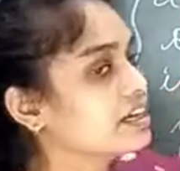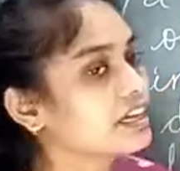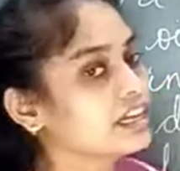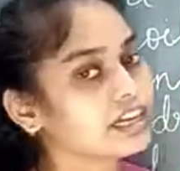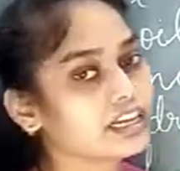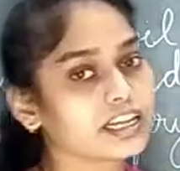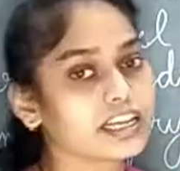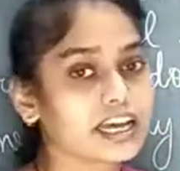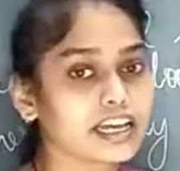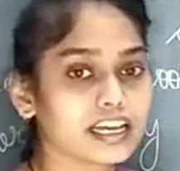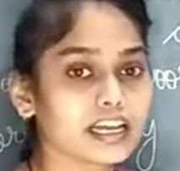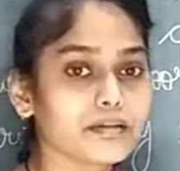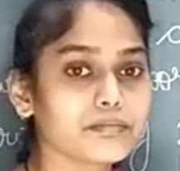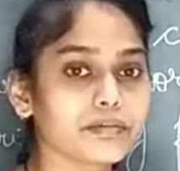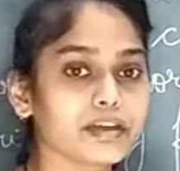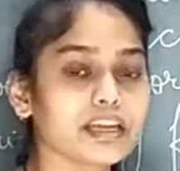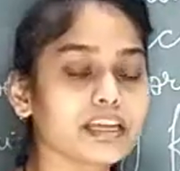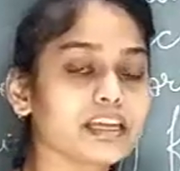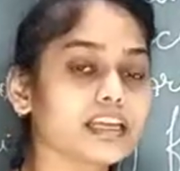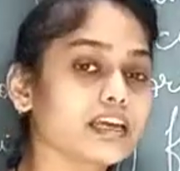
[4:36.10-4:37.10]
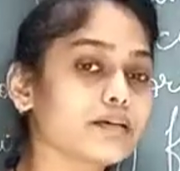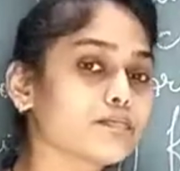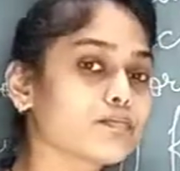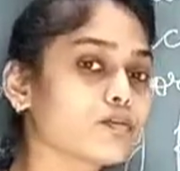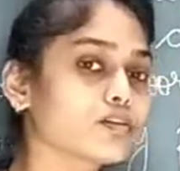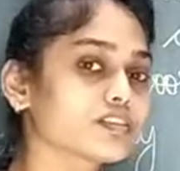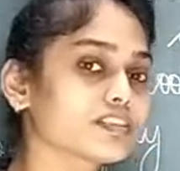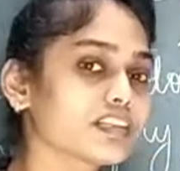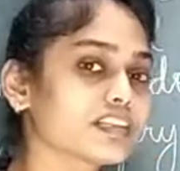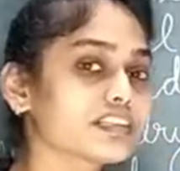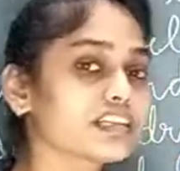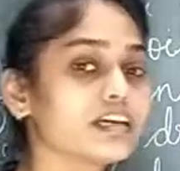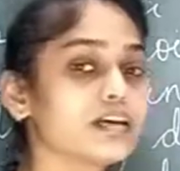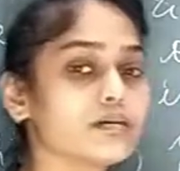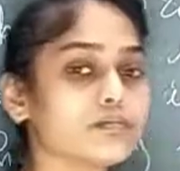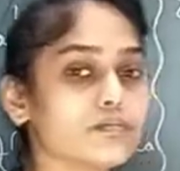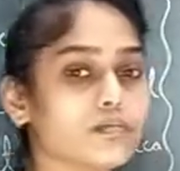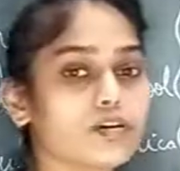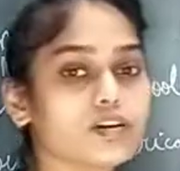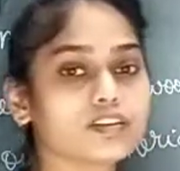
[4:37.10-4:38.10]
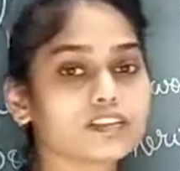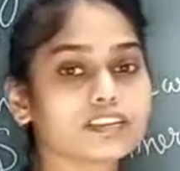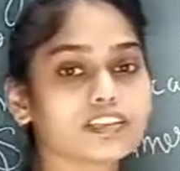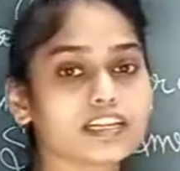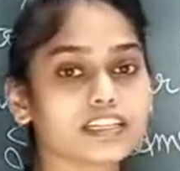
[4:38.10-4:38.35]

एंड हरियाणा में ये प्रोसेस बहुत